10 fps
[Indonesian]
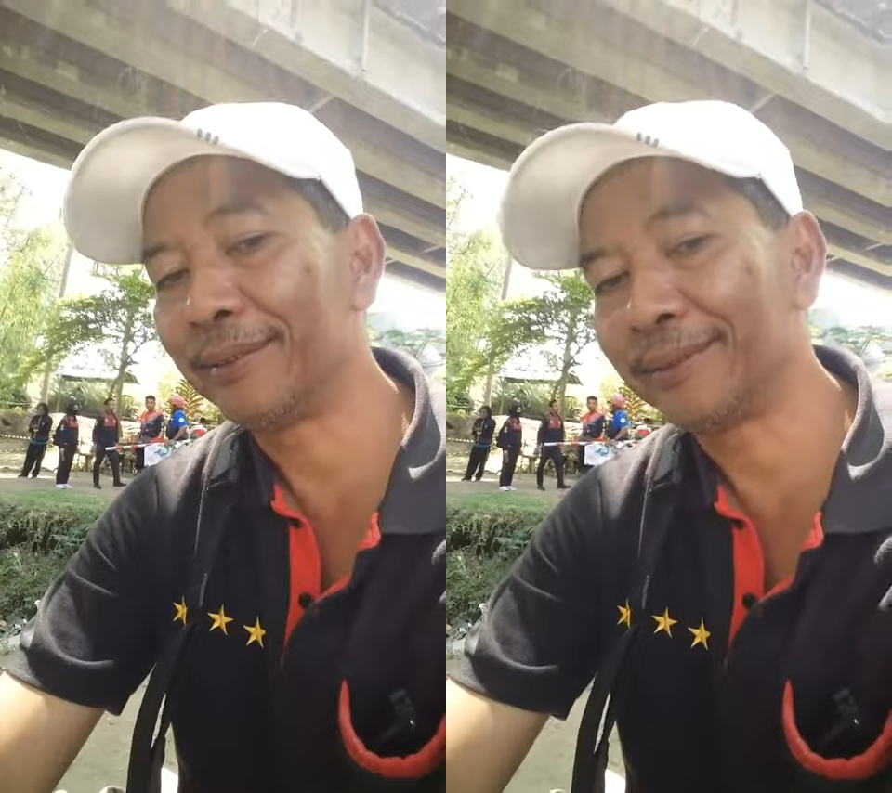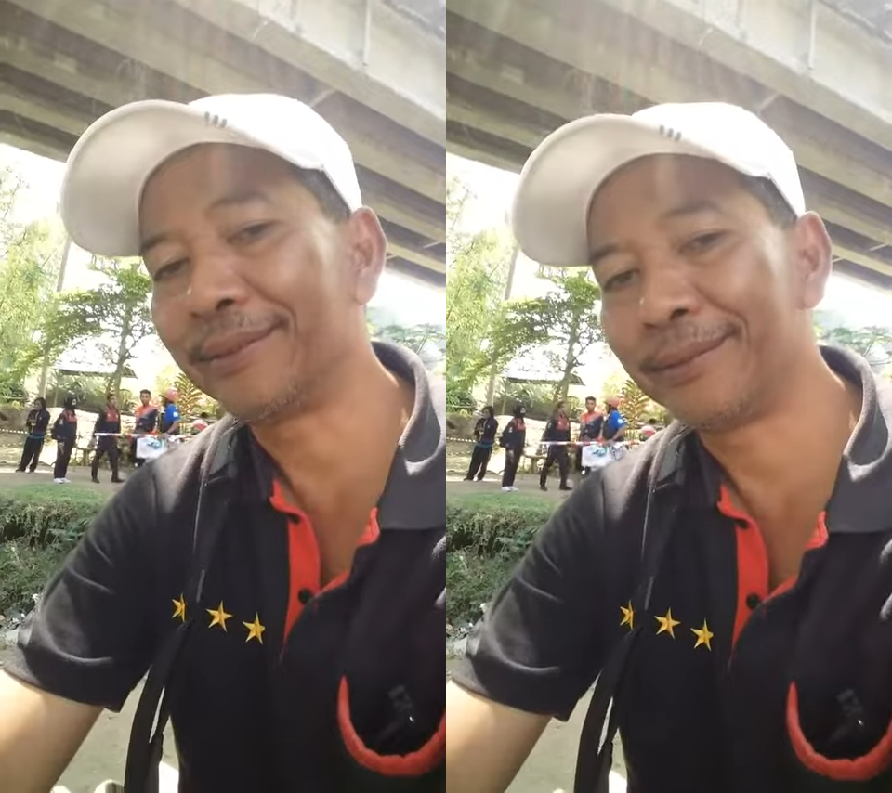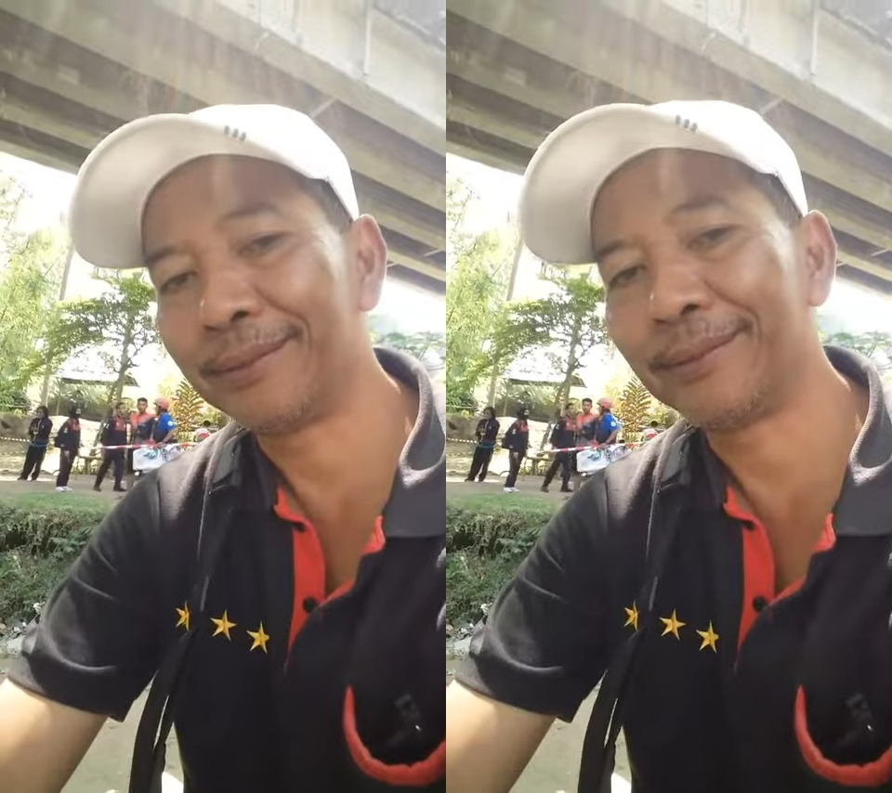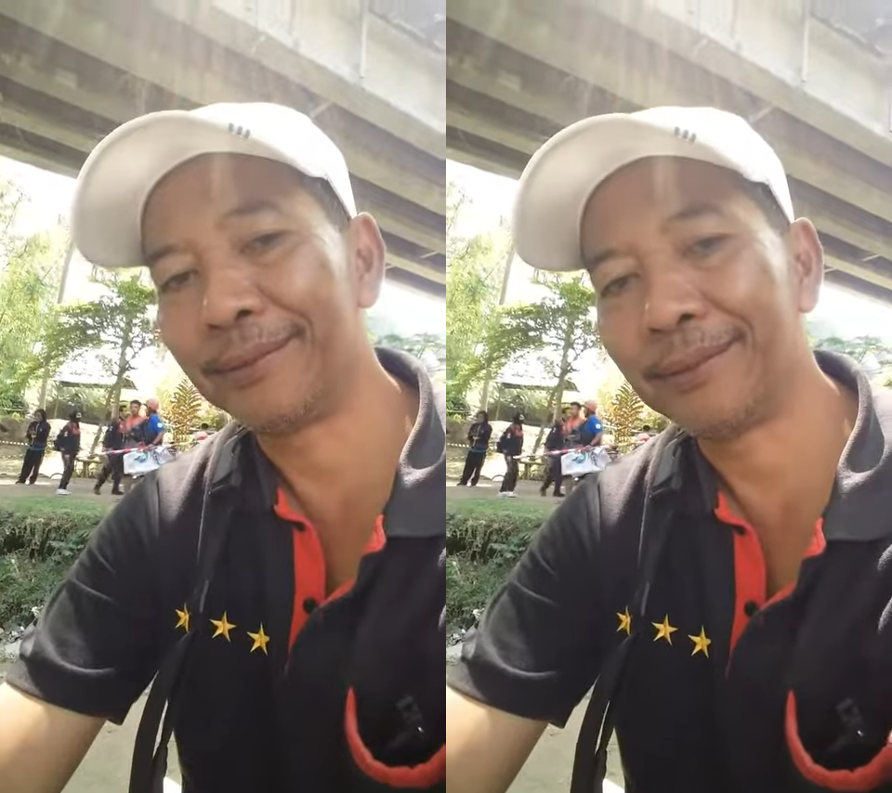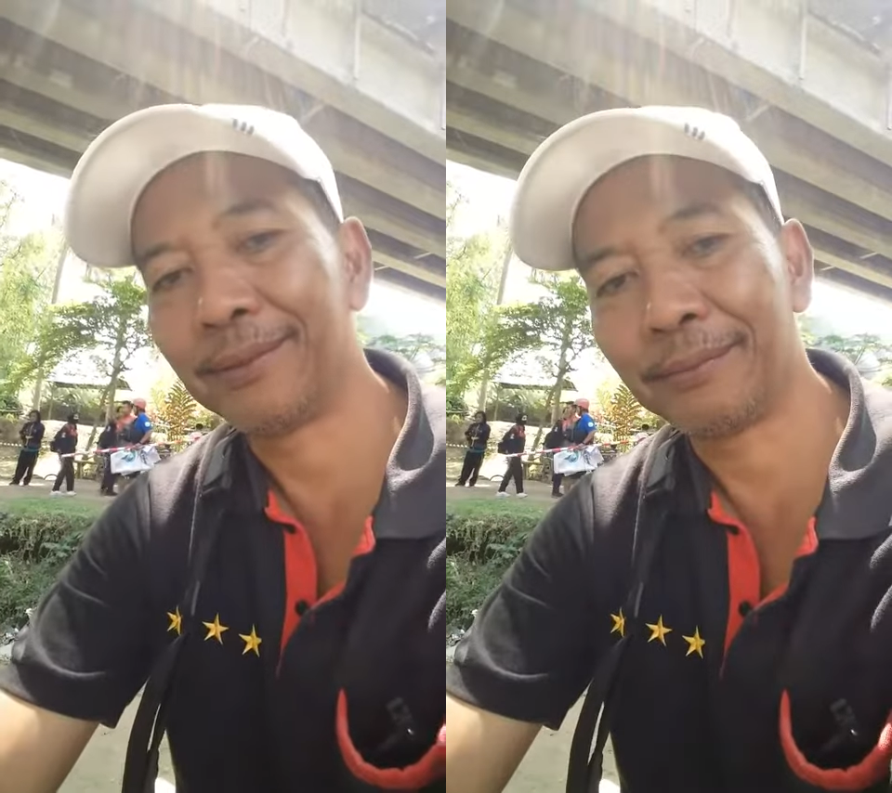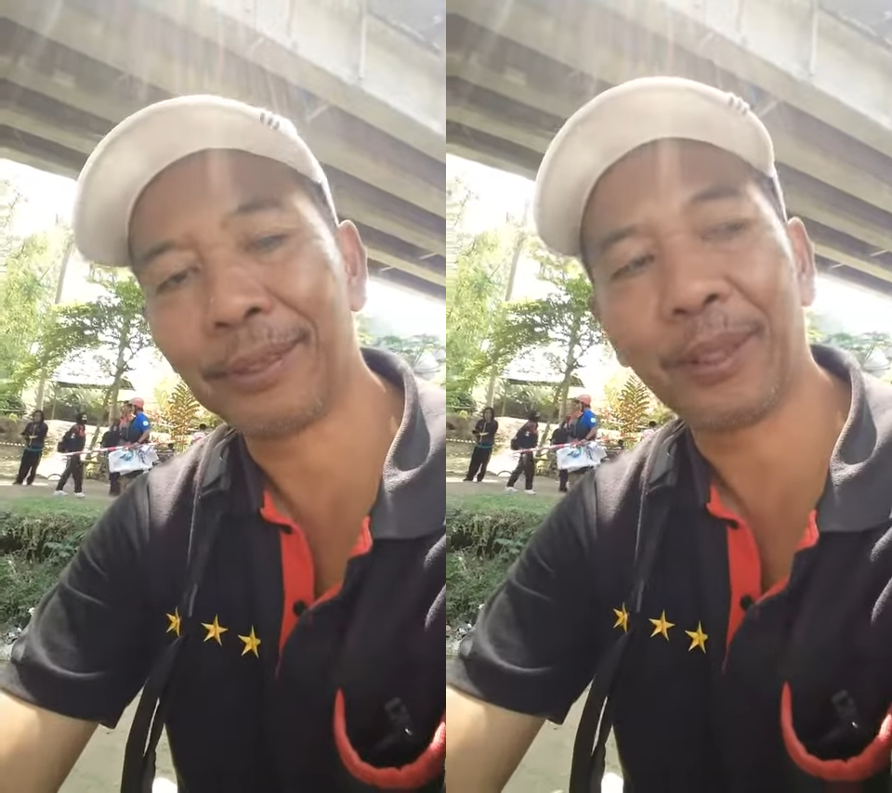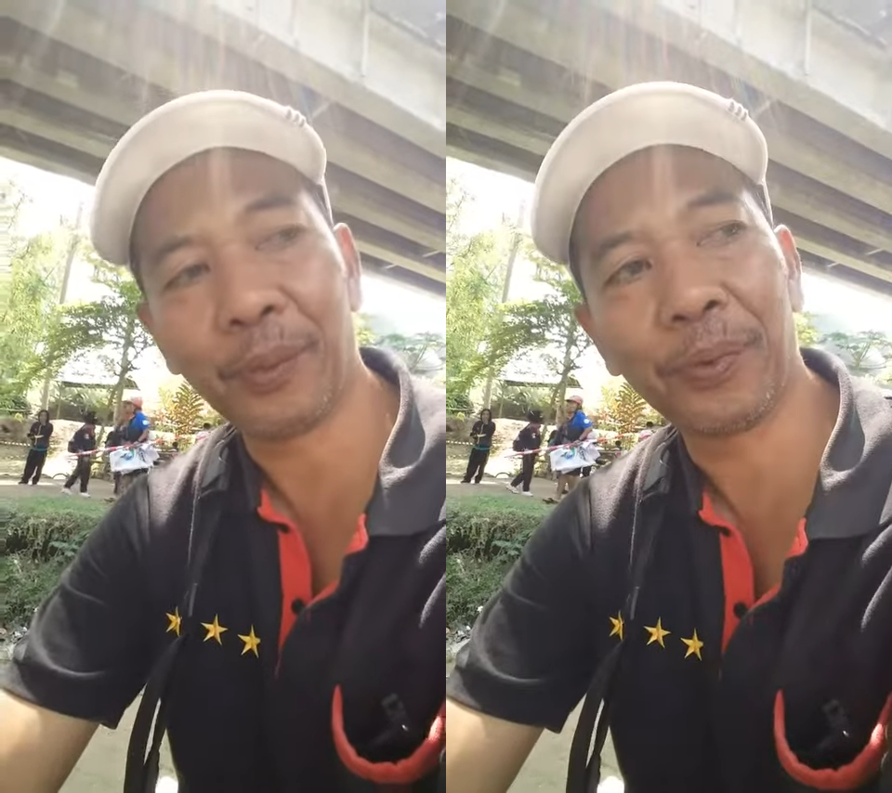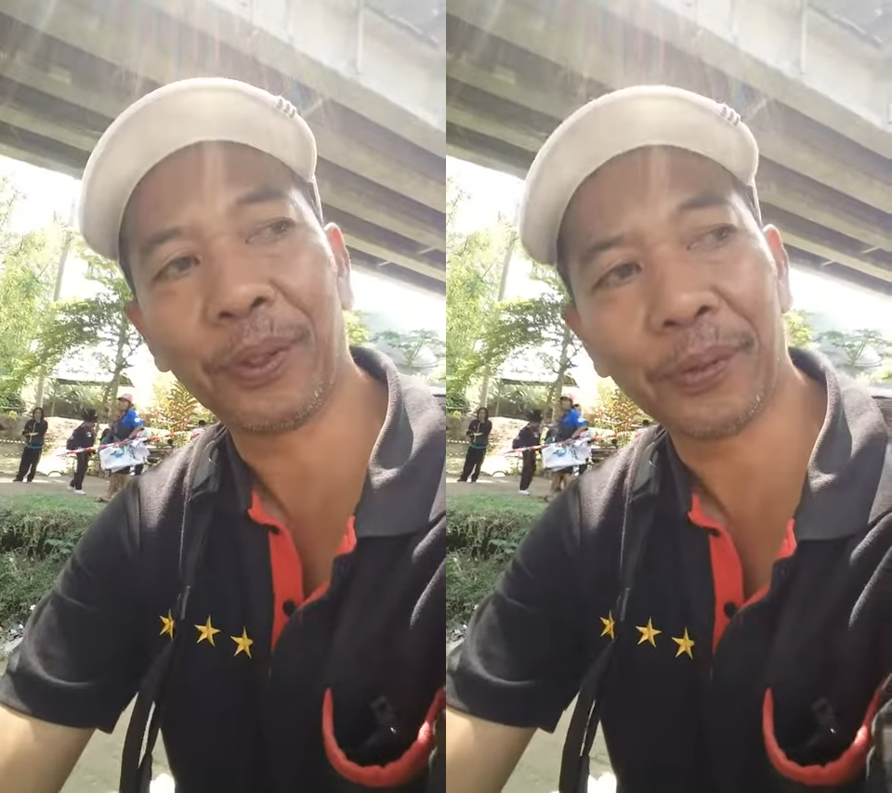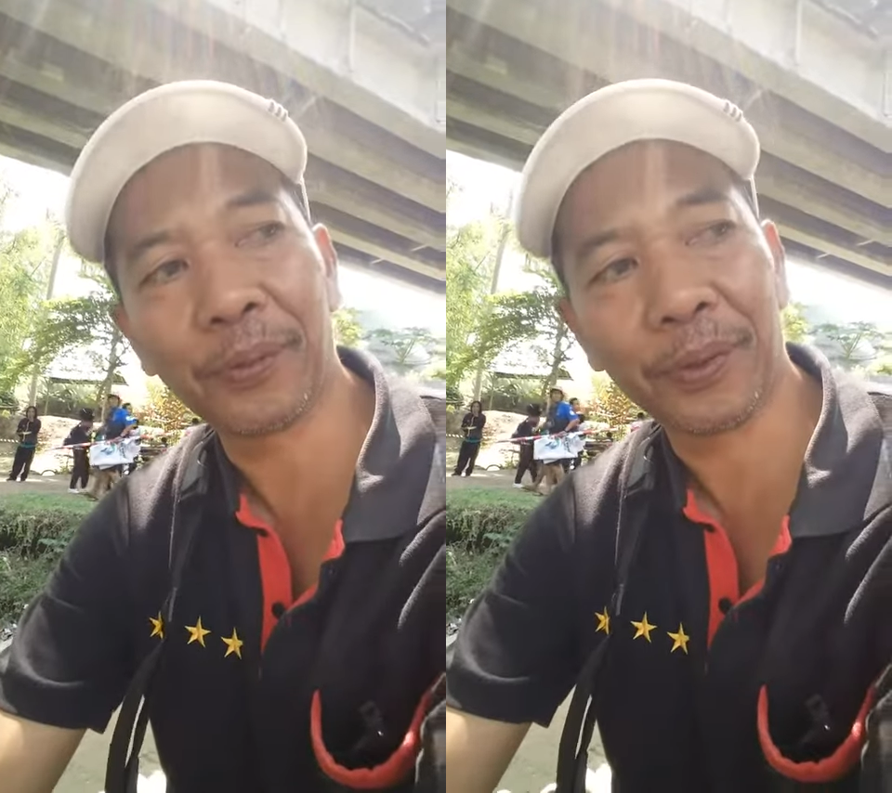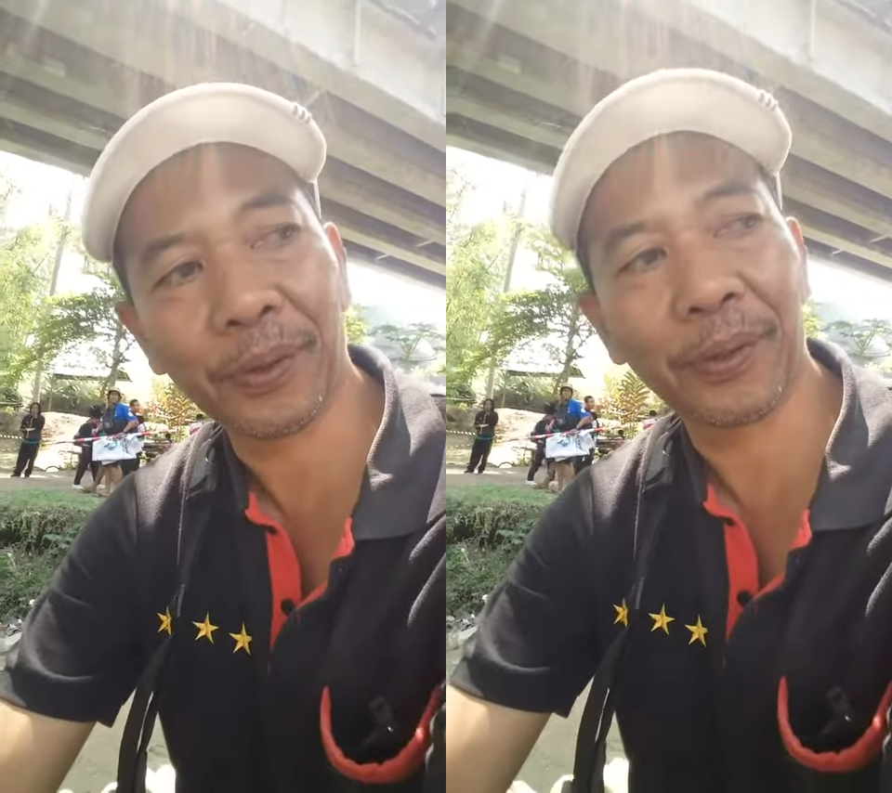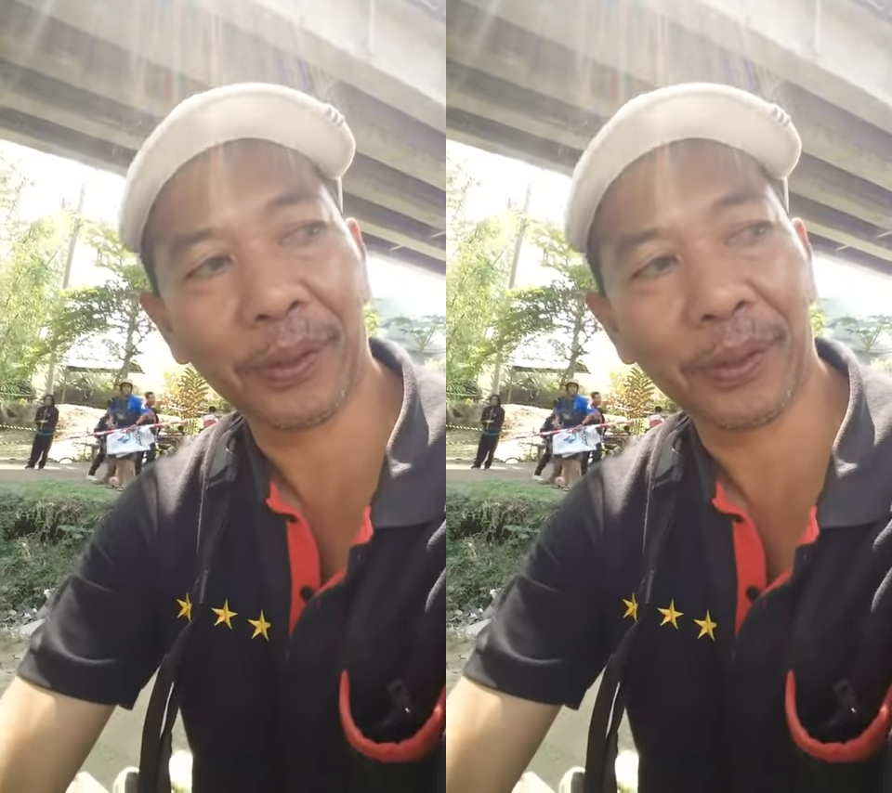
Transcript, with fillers: memenuhi ya untuk mendukung